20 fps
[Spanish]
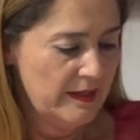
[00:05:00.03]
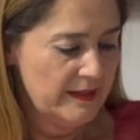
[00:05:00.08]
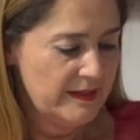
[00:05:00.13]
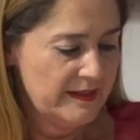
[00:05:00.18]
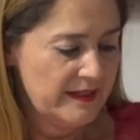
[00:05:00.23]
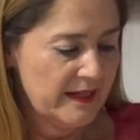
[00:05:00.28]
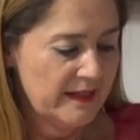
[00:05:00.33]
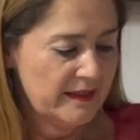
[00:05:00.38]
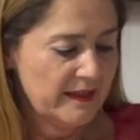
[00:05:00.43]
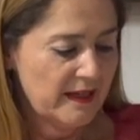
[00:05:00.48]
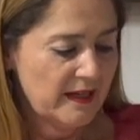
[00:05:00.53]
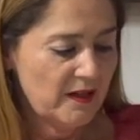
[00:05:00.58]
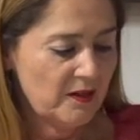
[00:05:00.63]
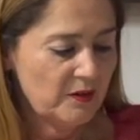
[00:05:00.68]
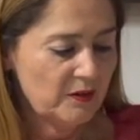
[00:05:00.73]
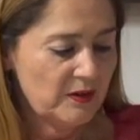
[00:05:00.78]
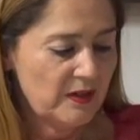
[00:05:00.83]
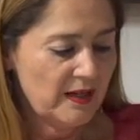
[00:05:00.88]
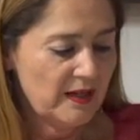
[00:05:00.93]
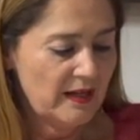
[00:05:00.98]
Siente que
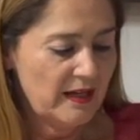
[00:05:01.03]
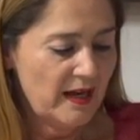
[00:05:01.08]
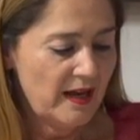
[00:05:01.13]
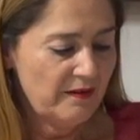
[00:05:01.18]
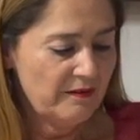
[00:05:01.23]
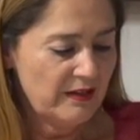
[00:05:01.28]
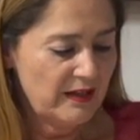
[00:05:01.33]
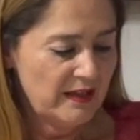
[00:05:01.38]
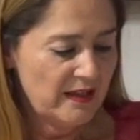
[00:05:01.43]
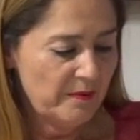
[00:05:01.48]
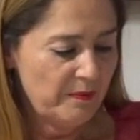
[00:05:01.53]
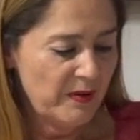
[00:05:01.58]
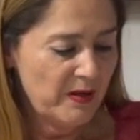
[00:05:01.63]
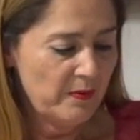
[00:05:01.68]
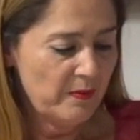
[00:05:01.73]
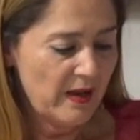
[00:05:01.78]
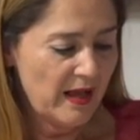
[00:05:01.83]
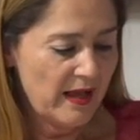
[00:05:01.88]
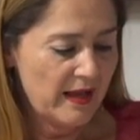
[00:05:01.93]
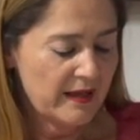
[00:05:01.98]
no tiene la vida
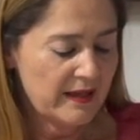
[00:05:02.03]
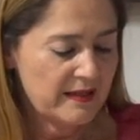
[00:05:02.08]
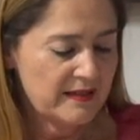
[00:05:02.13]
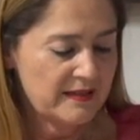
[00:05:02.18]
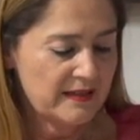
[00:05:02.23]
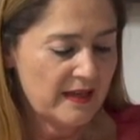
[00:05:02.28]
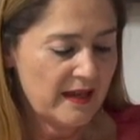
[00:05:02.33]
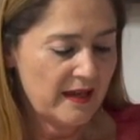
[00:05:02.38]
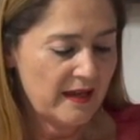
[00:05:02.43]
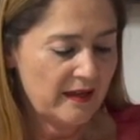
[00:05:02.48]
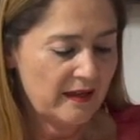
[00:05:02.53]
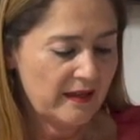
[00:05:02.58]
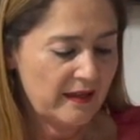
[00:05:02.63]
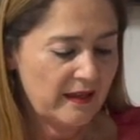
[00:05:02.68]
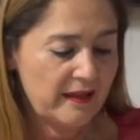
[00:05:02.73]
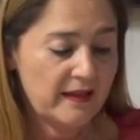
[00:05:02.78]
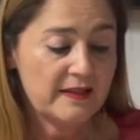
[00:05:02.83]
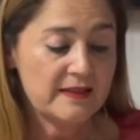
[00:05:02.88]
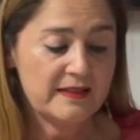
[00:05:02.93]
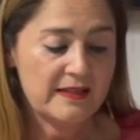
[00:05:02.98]
privada que, se,
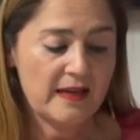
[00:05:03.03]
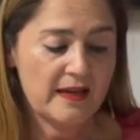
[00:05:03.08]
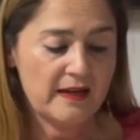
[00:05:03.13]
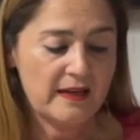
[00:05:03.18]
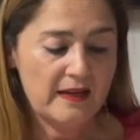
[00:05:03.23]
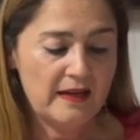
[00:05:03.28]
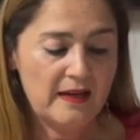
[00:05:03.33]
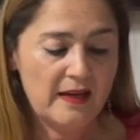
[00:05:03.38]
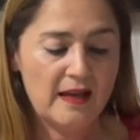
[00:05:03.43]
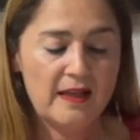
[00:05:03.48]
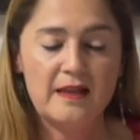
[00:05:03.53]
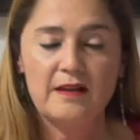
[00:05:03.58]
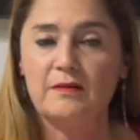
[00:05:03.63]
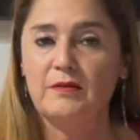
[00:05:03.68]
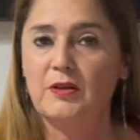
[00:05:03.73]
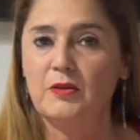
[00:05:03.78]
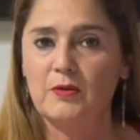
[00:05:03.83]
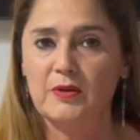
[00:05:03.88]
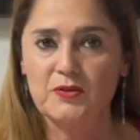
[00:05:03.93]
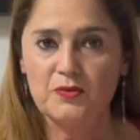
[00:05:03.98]
desearía
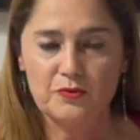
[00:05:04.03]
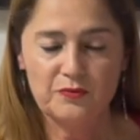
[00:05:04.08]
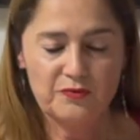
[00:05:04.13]
debido a su